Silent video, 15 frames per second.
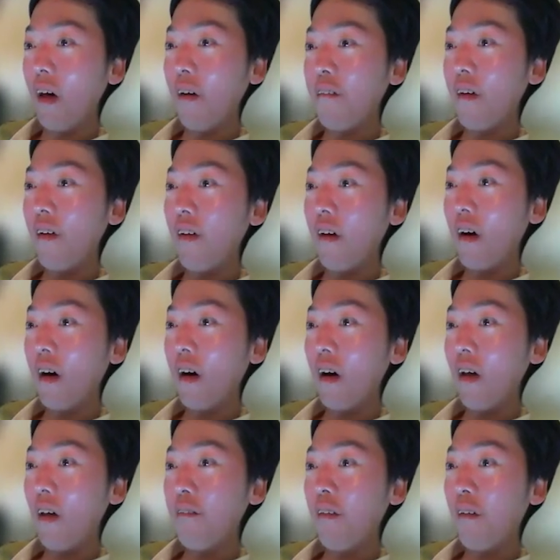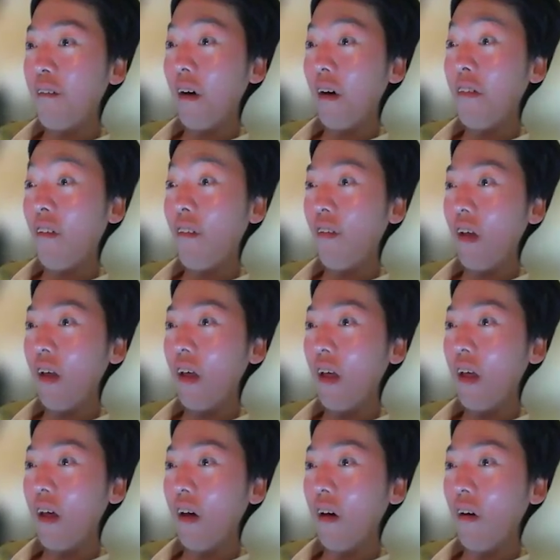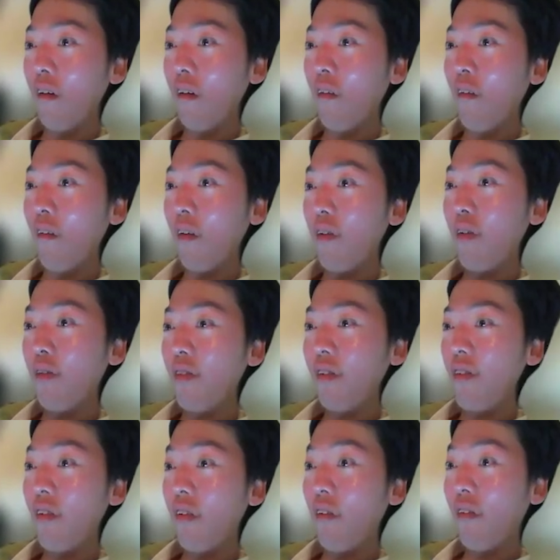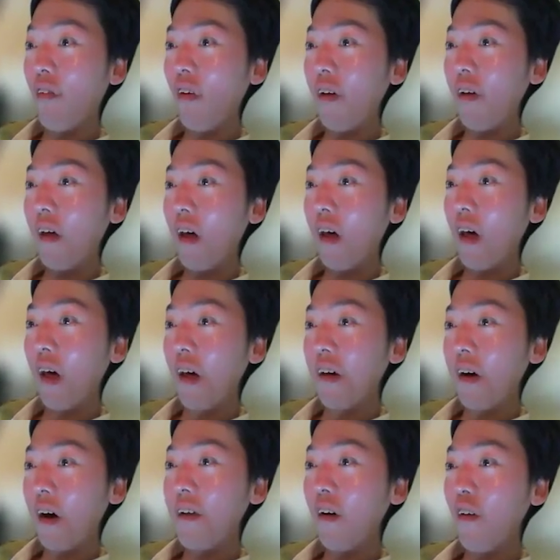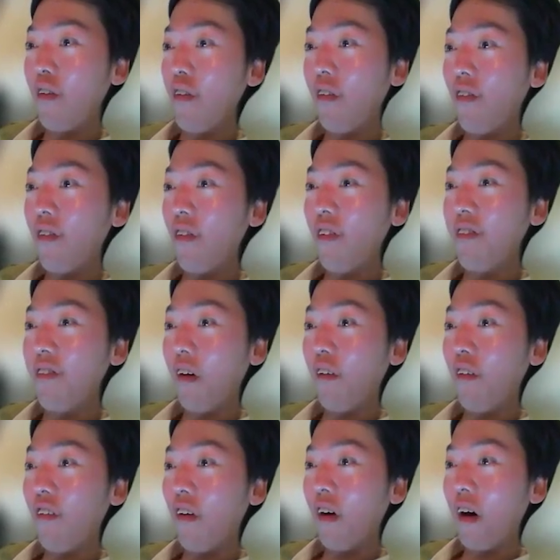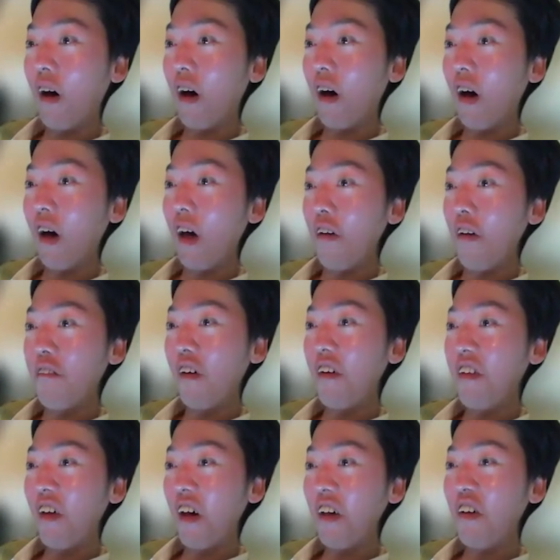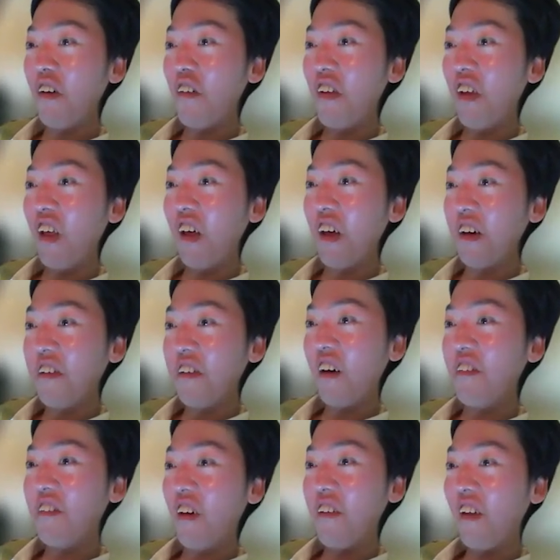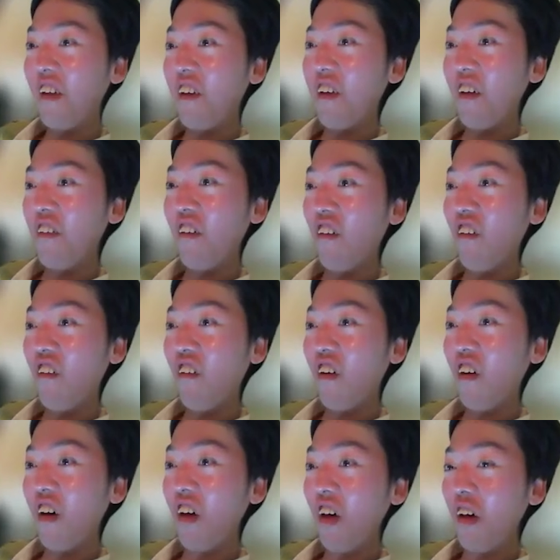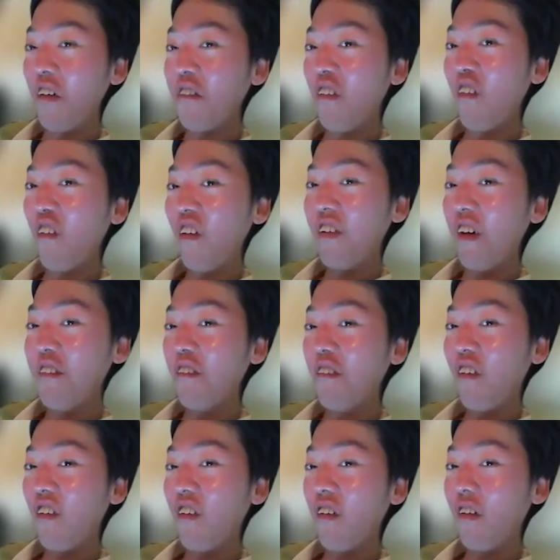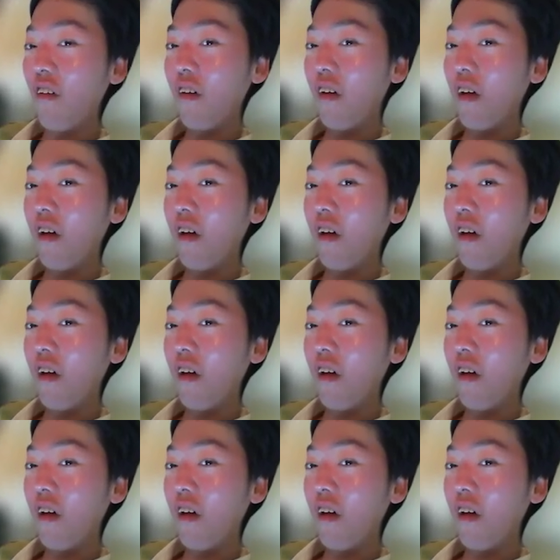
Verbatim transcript: また今まで通り自分の声で話をするってことが、まあ、できるようになったんですけどもう多分僕